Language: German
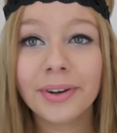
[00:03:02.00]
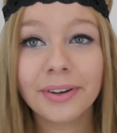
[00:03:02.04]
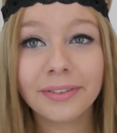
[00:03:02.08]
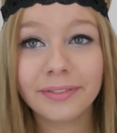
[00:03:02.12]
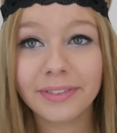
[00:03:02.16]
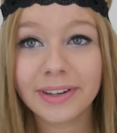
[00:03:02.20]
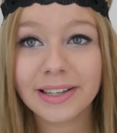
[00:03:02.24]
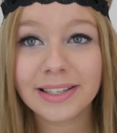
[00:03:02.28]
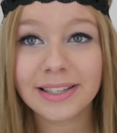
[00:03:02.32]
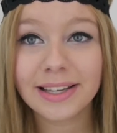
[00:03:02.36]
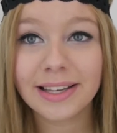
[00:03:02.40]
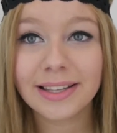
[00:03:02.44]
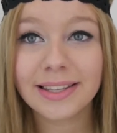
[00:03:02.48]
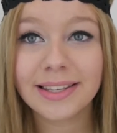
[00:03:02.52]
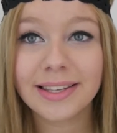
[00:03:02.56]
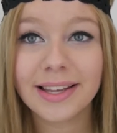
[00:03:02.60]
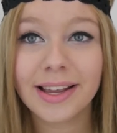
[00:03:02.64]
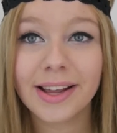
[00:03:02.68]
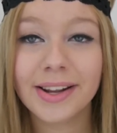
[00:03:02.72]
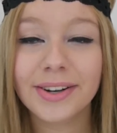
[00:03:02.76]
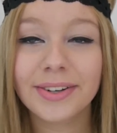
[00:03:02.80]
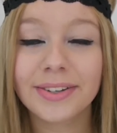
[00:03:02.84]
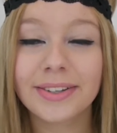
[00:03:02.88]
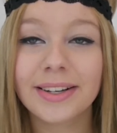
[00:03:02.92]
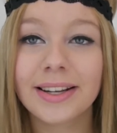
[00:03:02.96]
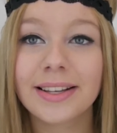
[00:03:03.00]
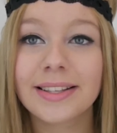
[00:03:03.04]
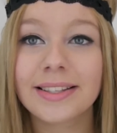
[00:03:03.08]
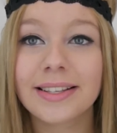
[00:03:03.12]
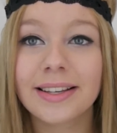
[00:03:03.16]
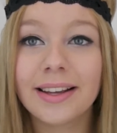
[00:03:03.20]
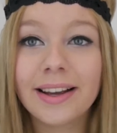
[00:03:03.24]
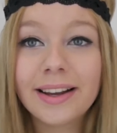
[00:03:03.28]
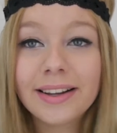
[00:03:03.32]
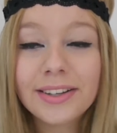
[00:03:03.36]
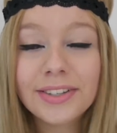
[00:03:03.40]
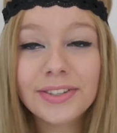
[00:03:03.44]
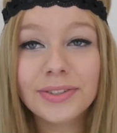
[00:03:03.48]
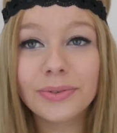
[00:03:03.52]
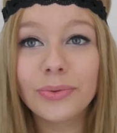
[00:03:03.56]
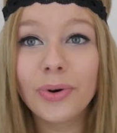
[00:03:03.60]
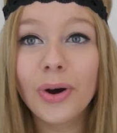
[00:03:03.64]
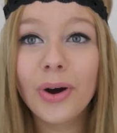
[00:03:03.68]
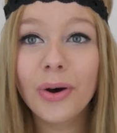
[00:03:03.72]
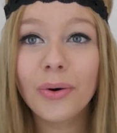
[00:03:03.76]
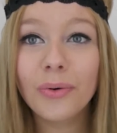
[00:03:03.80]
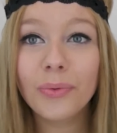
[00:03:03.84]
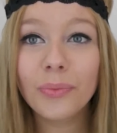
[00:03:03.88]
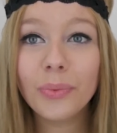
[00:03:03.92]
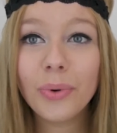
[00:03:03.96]
irgendwas erzählt und dann sage ich
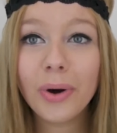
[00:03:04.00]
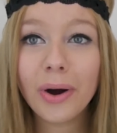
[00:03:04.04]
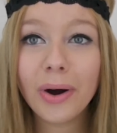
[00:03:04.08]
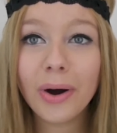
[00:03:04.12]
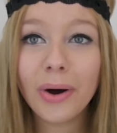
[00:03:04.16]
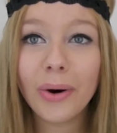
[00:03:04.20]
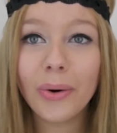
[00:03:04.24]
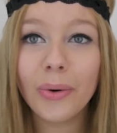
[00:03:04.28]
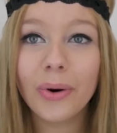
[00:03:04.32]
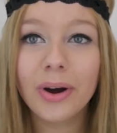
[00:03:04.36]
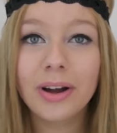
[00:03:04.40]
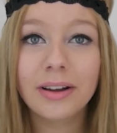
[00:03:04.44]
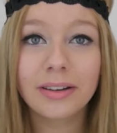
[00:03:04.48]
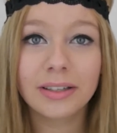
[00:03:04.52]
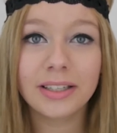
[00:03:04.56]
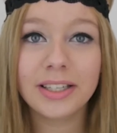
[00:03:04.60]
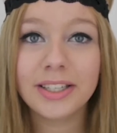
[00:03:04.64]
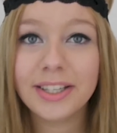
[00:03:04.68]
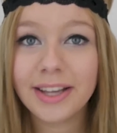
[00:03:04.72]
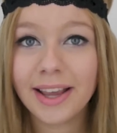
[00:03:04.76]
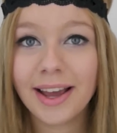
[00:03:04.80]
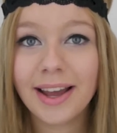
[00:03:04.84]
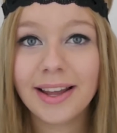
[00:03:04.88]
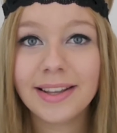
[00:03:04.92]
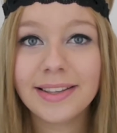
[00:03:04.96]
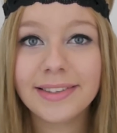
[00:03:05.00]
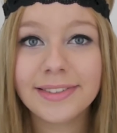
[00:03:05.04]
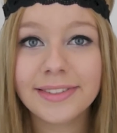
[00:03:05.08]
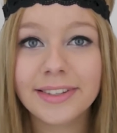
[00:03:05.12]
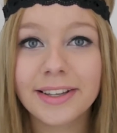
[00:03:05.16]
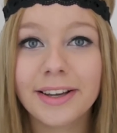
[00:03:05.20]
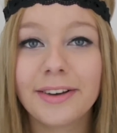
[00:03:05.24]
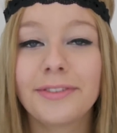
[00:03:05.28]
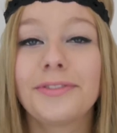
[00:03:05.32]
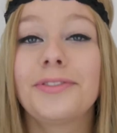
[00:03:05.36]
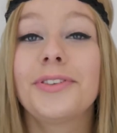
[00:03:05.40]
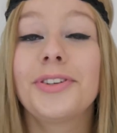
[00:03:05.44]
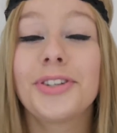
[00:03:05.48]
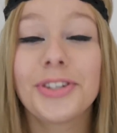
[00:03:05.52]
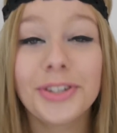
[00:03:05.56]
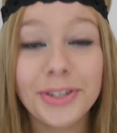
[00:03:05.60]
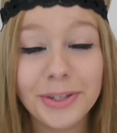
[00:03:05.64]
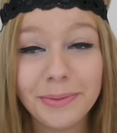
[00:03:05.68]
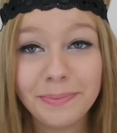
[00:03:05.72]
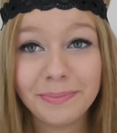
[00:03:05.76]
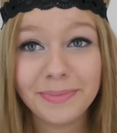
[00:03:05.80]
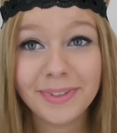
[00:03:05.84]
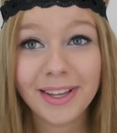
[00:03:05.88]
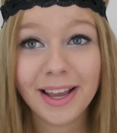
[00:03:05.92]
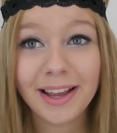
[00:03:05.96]
so, wow, nicht ernsthaft,
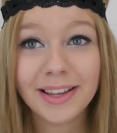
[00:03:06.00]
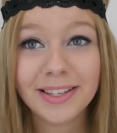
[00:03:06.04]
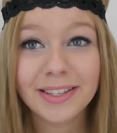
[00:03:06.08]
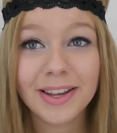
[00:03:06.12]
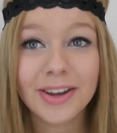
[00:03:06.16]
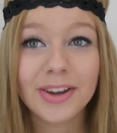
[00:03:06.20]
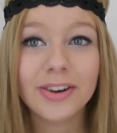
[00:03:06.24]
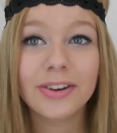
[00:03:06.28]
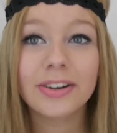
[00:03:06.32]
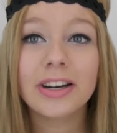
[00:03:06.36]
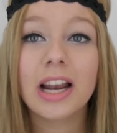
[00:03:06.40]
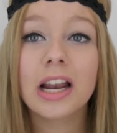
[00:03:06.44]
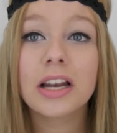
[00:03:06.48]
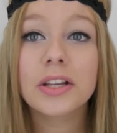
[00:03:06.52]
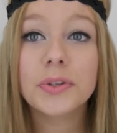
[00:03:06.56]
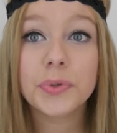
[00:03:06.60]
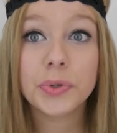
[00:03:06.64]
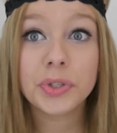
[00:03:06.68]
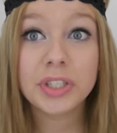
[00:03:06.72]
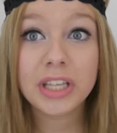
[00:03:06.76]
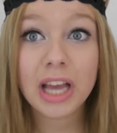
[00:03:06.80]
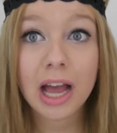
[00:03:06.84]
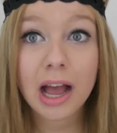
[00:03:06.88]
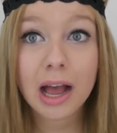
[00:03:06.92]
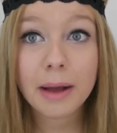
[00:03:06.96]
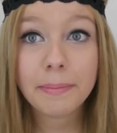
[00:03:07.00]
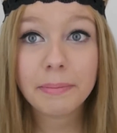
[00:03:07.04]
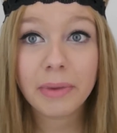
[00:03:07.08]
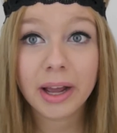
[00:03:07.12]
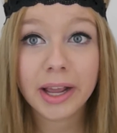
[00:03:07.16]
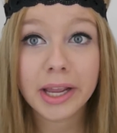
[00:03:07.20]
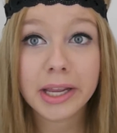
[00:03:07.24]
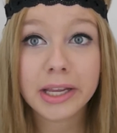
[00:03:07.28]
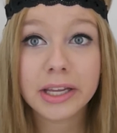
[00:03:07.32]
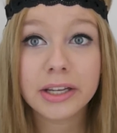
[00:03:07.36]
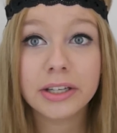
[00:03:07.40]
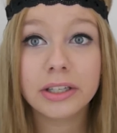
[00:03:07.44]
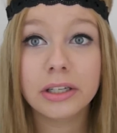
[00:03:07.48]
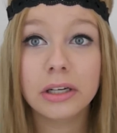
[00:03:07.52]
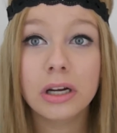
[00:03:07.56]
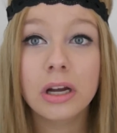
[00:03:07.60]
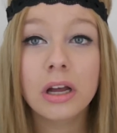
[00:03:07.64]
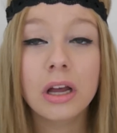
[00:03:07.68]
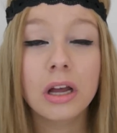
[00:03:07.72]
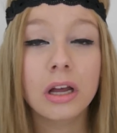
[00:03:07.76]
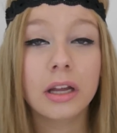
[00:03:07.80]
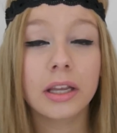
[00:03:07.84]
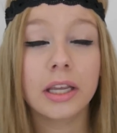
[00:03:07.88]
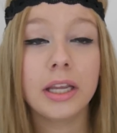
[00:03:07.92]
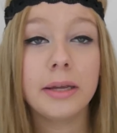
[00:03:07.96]
stimmt das? Und alle so, ja, Maike,
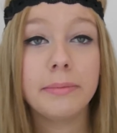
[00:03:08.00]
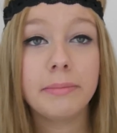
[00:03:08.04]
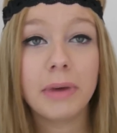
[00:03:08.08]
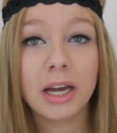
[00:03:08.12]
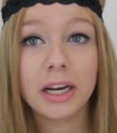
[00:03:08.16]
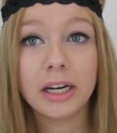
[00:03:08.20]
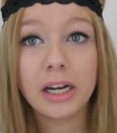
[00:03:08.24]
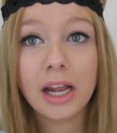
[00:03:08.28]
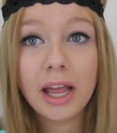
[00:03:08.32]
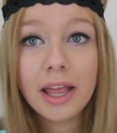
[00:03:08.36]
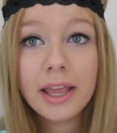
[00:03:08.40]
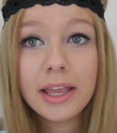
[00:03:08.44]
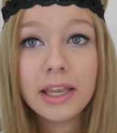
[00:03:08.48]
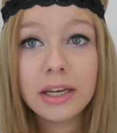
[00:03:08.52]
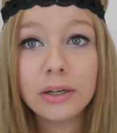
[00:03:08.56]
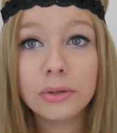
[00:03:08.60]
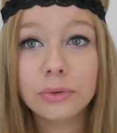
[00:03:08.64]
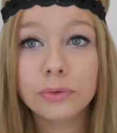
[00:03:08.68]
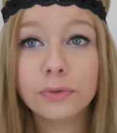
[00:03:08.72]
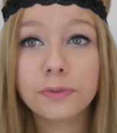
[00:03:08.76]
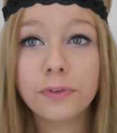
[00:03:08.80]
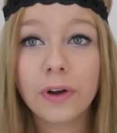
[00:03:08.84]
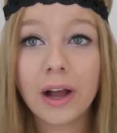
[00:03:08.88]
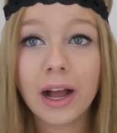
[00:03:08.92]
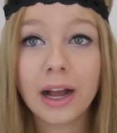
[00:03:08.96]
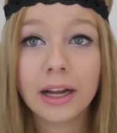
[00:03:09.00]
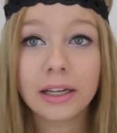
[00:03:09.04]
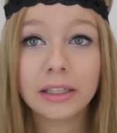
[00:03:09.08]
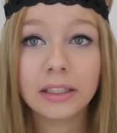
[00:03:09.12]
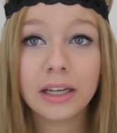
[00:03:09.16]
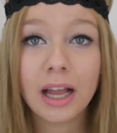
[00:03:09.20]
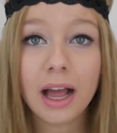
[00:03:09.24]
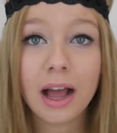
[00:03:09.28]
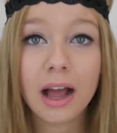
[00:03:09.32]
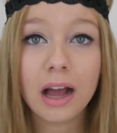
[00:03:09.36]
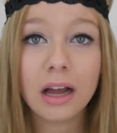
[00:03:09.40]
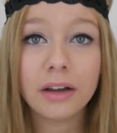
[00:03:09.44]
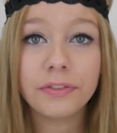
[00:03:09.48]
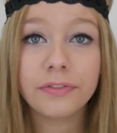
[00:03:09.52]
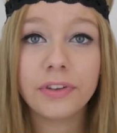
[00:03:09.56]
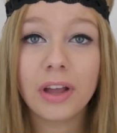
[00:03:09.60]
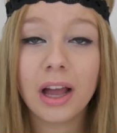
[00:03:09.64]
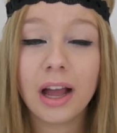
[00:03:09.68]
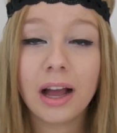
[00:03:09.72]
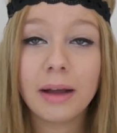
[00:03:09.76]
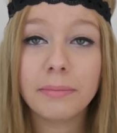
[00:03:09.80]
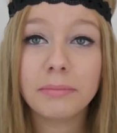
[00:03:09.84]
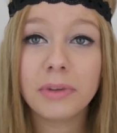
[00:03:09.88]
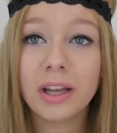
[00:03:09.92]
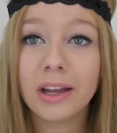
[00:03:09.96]
geh mal da hin und frag nach,
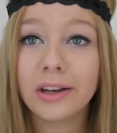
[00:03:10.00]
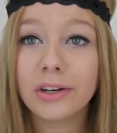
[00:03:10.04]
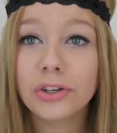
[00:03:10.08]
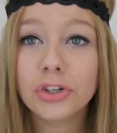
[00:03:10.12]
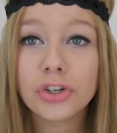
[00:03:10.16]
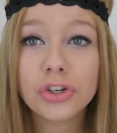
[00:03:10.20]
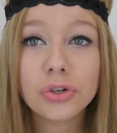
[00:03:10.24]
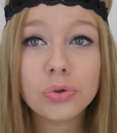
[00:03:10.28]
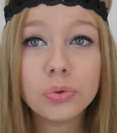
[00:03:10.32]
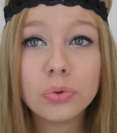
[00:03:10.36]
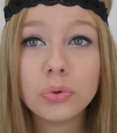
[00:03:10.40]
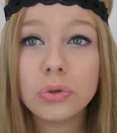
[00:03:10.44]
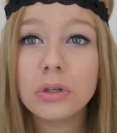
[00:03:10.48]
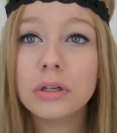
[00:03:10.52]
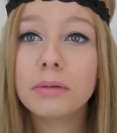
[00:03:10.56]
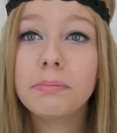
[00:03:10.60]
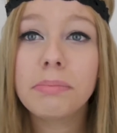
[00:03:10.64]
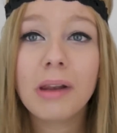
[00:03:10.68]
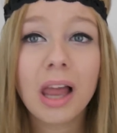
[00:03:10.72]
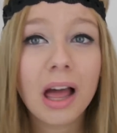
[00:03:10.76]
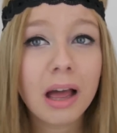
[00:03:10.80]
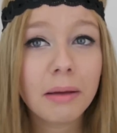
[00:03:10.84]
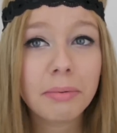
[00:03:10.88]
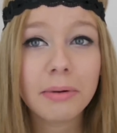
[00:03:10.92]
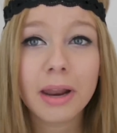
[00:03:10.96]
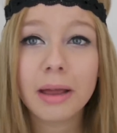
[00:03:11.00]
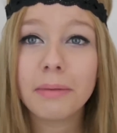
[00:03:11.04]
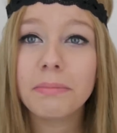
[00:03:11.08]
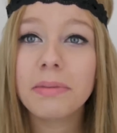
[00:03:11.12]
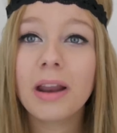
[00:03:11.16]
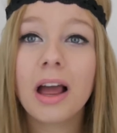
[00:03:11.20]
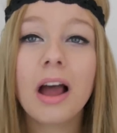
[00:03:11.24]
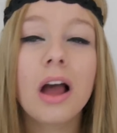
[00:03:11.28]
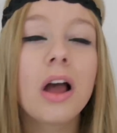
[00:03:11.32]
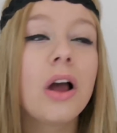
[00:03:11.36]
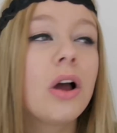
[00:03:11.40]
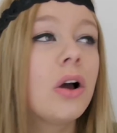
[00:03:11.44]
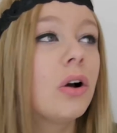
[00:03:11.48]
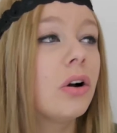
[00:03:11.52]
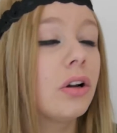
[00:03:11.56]
wir haben keine Schule, bla bla bla.